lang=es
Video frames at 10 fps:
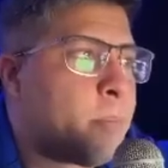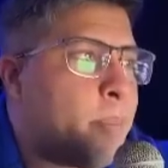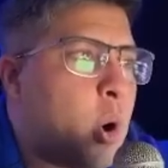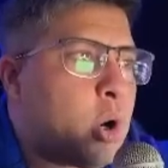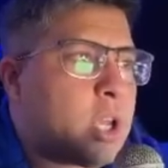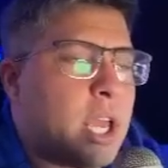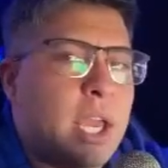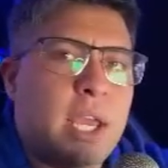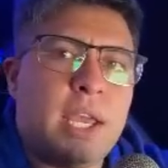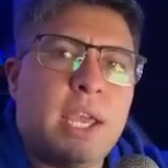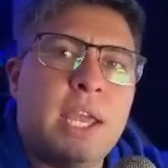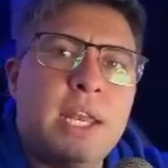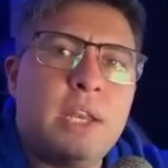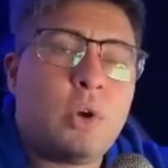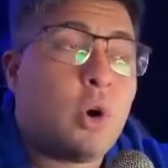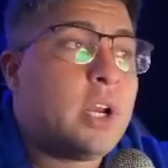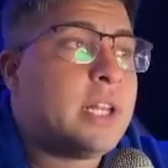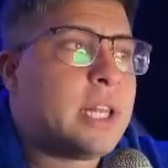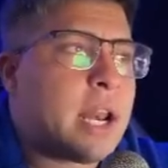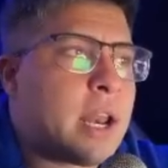porque con
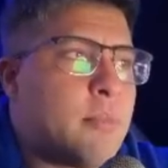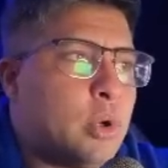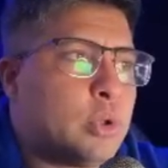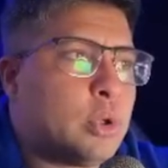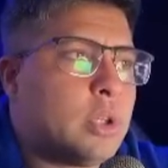el terremoto